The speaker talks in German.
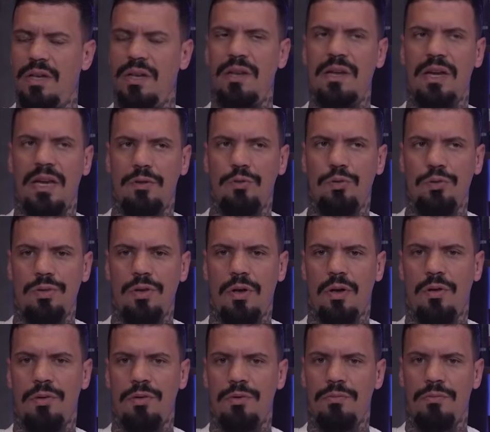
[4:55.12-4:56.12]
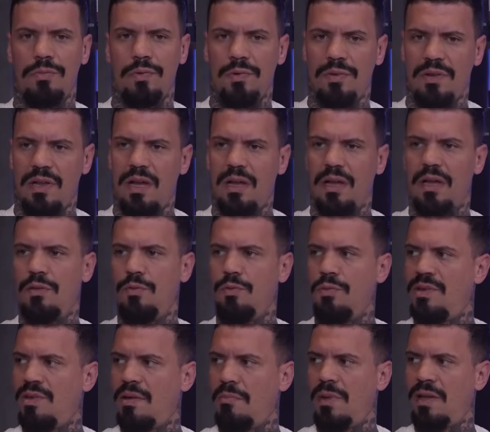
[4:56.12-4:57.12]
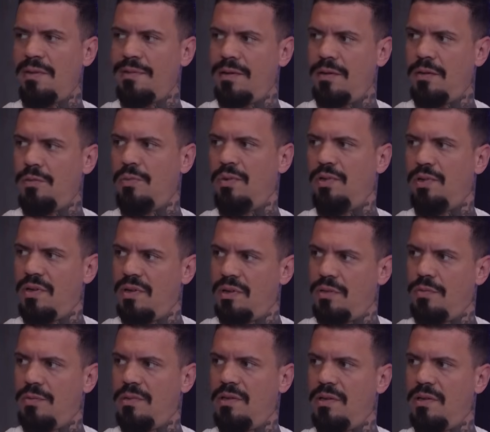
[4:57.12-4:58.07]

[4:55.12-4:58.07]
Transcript: den direkt runterhauen und sagen, ja, du bist ein Bastard, du bist das, du